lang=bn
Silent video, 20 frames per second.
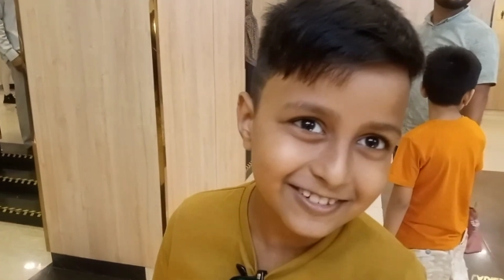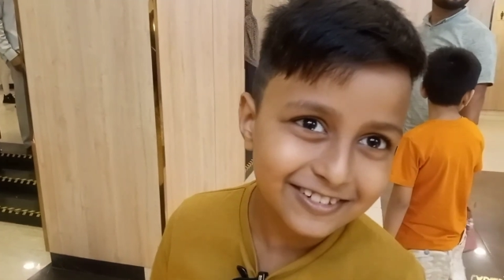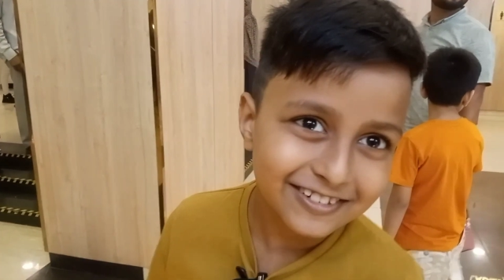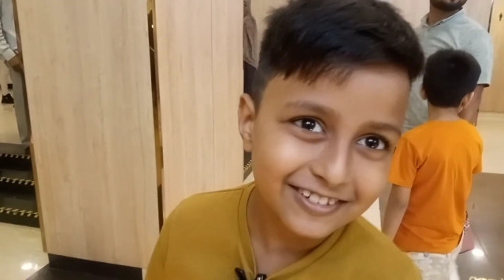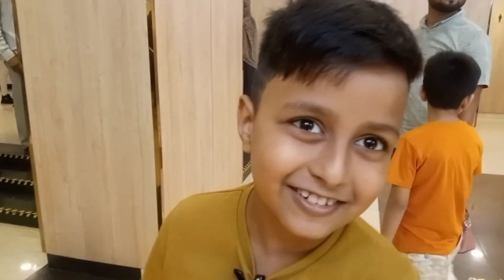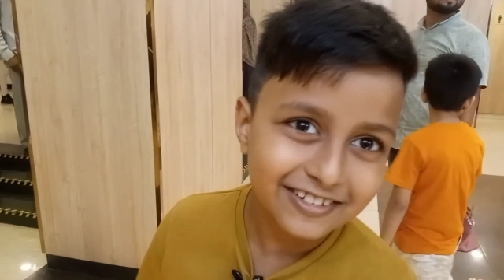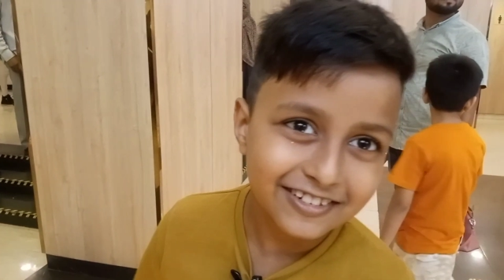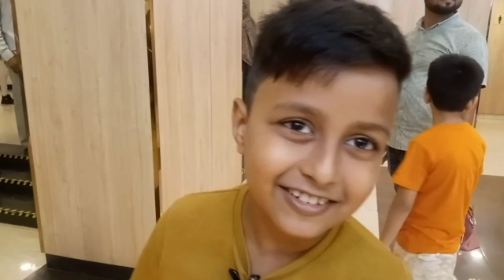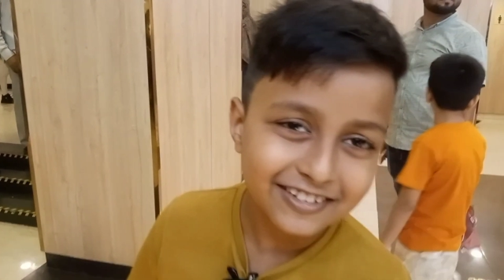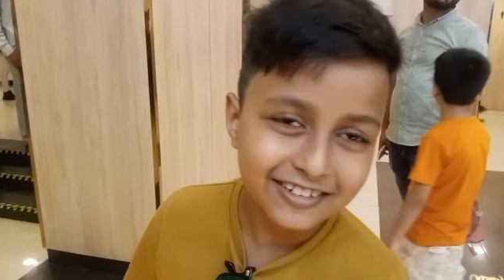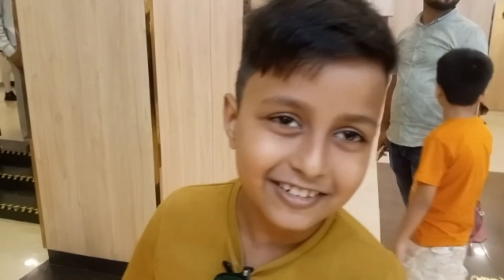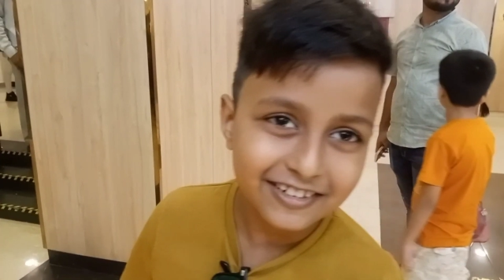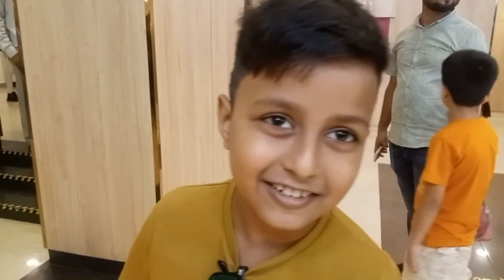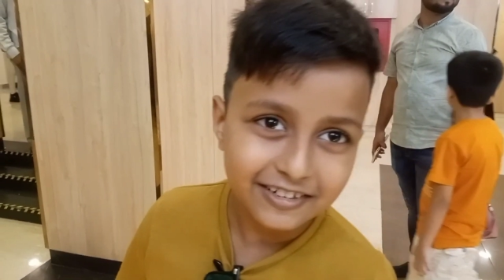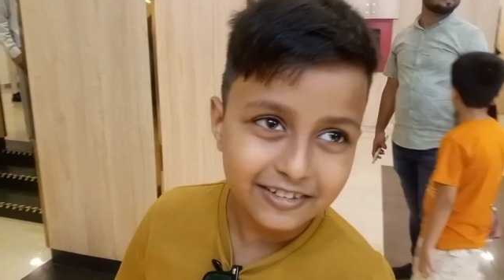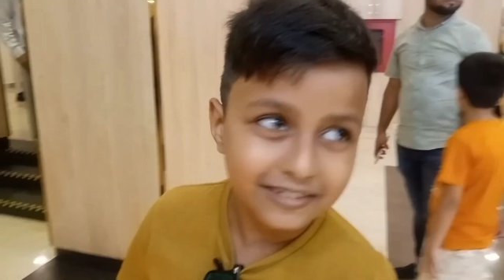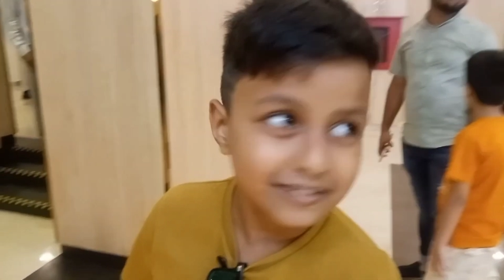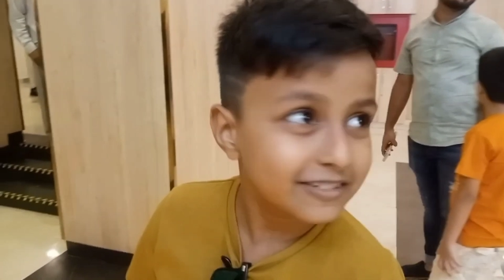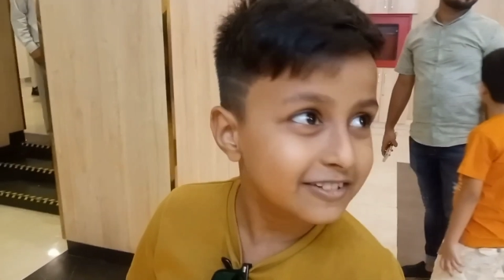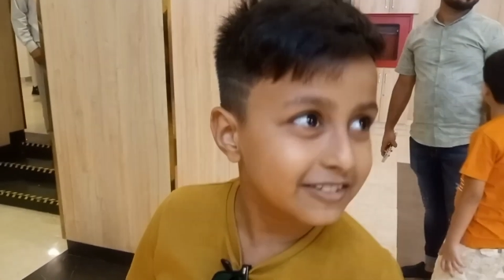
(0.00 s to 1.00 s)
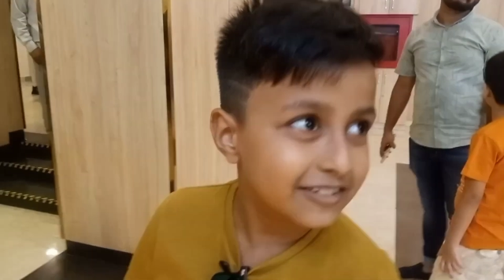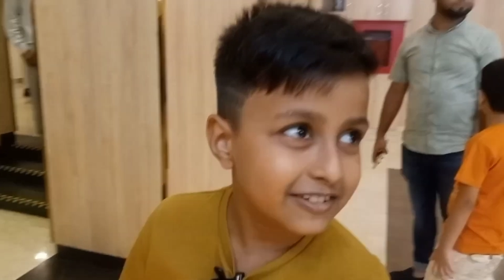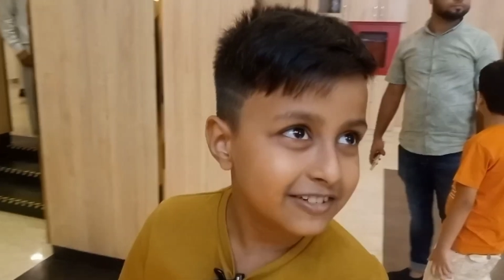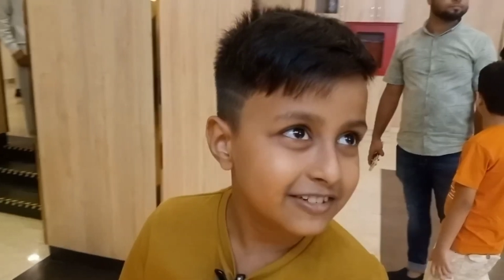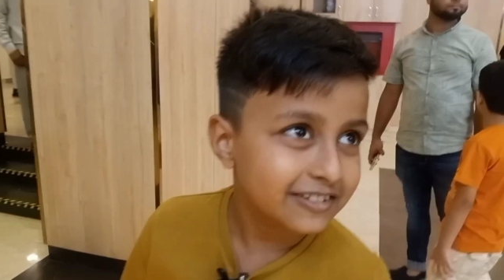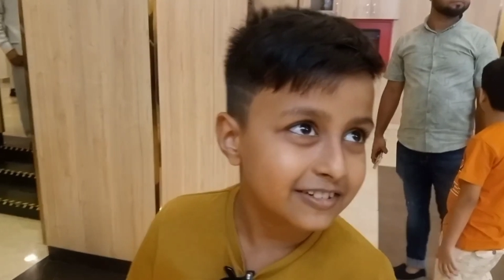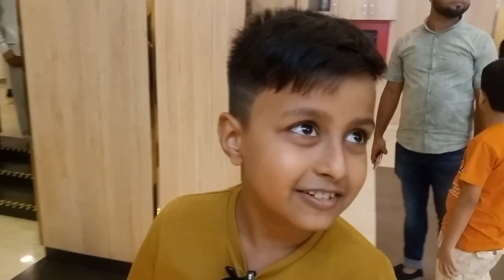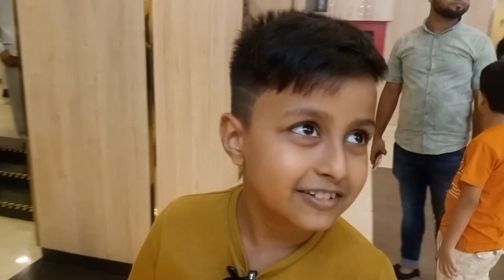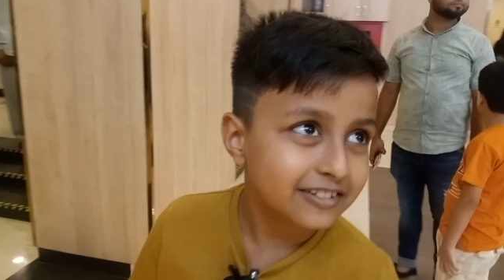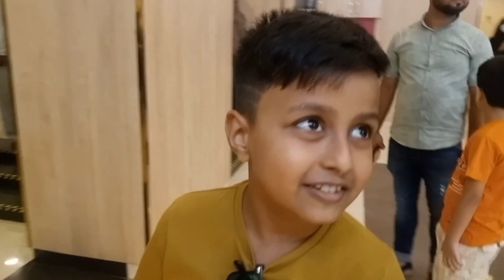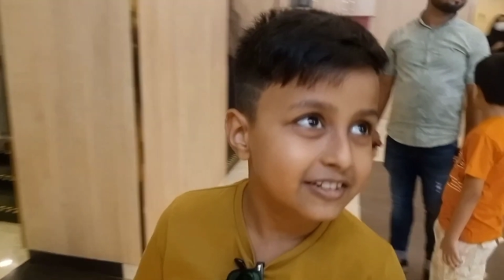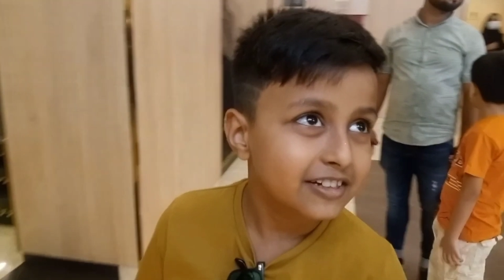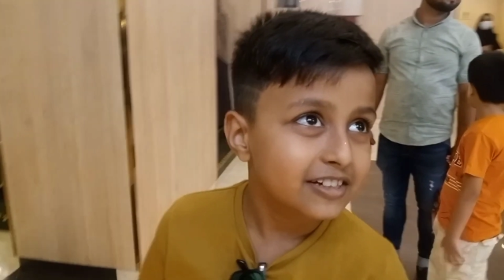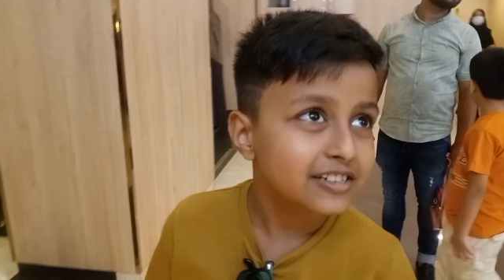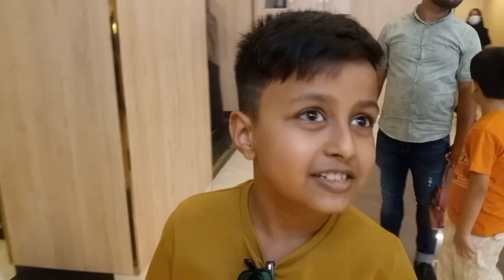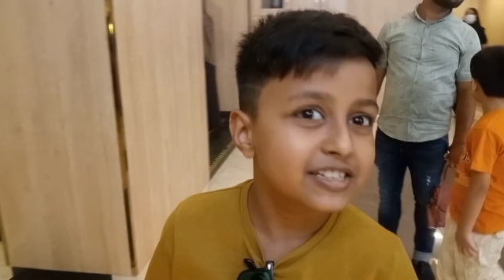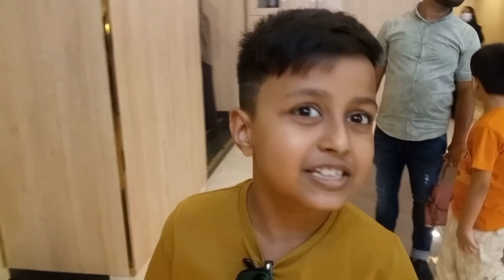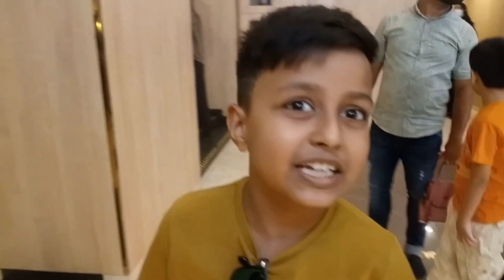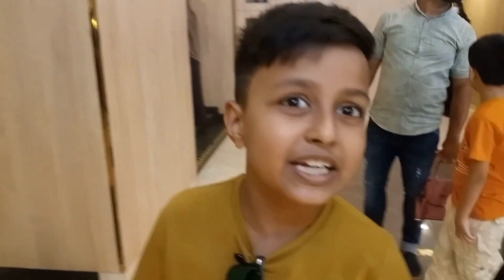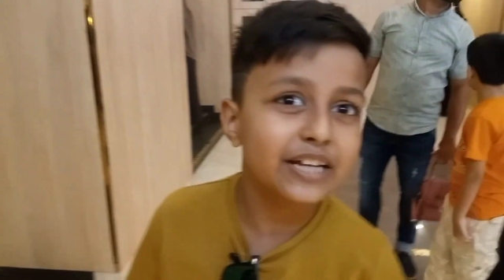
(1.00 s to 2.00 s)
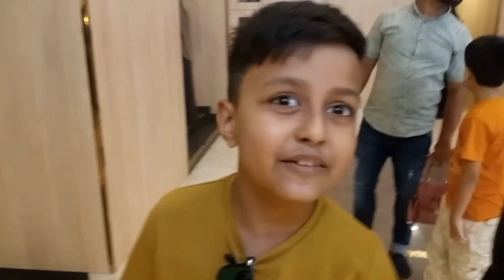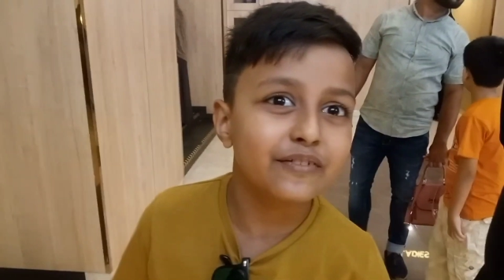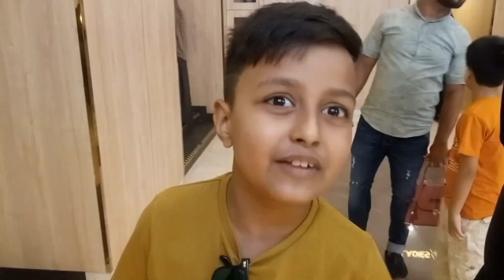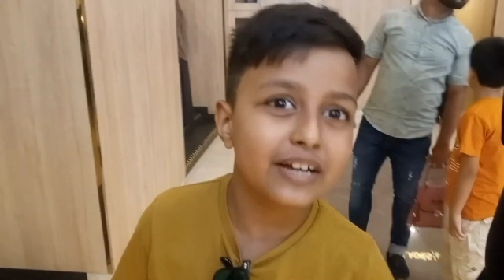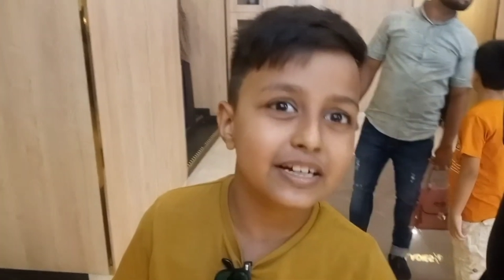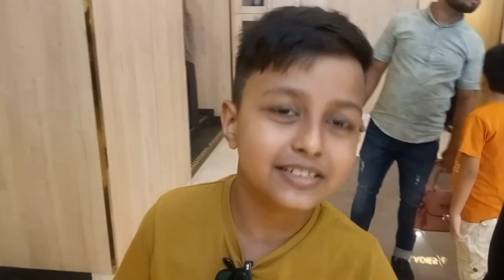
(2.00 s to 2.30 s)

প্রিয়তমা দেখতে আসছো আর কে কে আসছে